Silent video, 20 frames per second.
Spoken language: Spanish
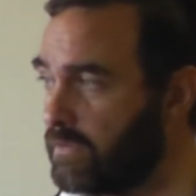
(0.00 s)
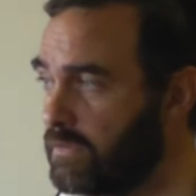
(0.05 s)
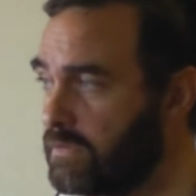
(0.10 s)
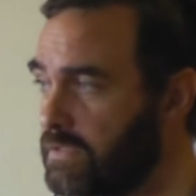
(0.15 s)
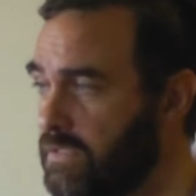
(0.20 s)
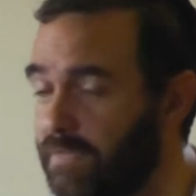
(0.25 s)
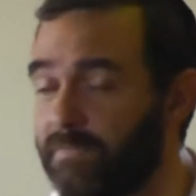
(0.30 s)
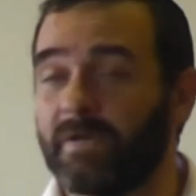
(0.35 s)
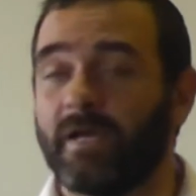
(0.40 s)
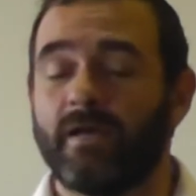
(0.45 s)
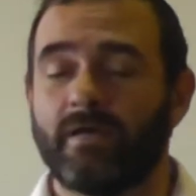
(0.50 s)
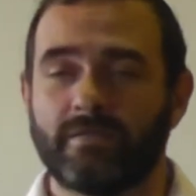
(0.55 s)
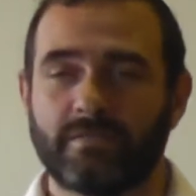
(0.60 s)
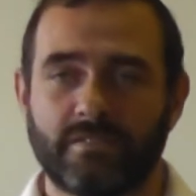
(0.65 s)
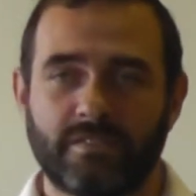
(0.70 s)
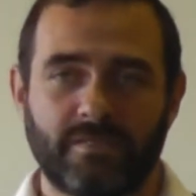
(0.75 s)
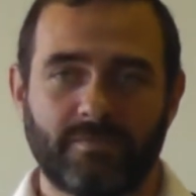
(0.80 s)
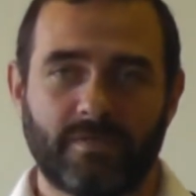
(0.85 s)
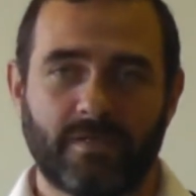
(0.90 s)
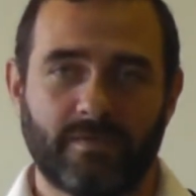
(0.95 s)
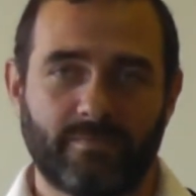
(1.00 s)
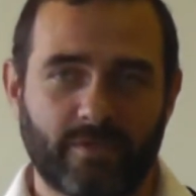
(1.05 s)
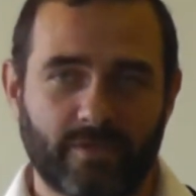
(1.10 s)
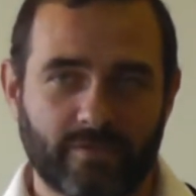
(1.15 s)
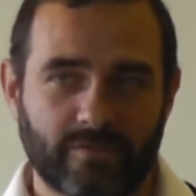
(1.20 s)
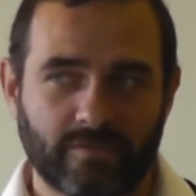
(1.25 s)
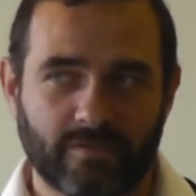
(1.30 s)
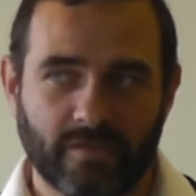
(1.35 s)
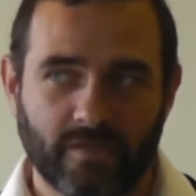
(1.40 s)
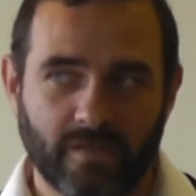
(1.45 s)
Simha. Simha,
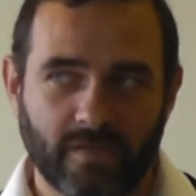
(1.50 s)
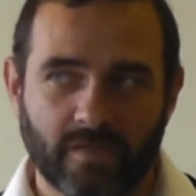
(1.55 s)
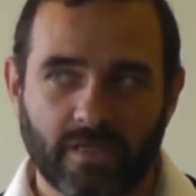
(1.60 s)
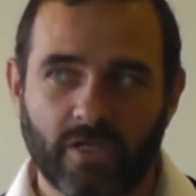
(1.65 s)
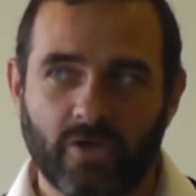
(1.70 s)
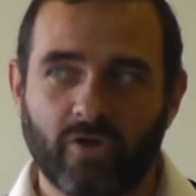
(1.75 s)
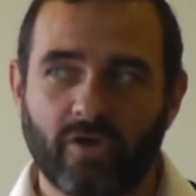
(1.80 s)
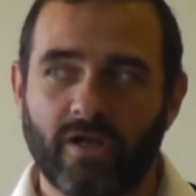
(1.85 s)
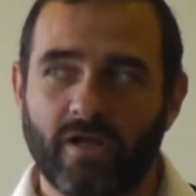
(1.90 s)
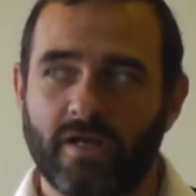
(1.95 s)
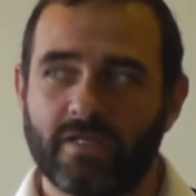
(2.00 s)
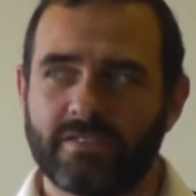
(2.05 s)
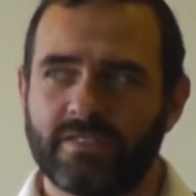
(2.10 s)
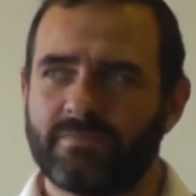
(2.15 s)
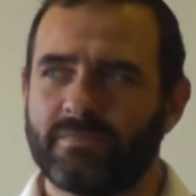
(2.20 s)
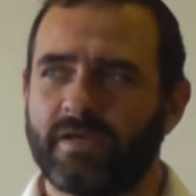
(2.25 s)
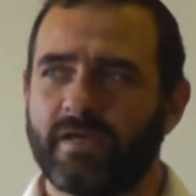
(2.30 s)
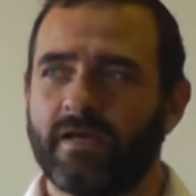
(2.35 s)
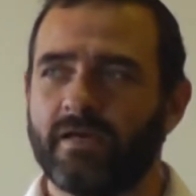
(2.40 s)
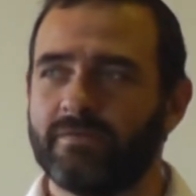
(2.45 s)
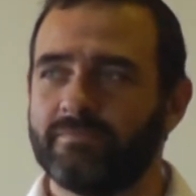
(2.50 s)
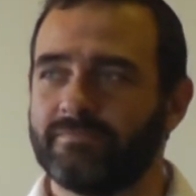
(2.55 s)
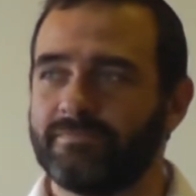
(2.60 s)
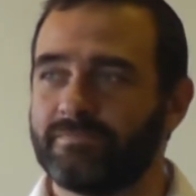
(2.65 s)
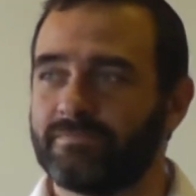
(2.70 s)
¿Qué es lo que era la Simha?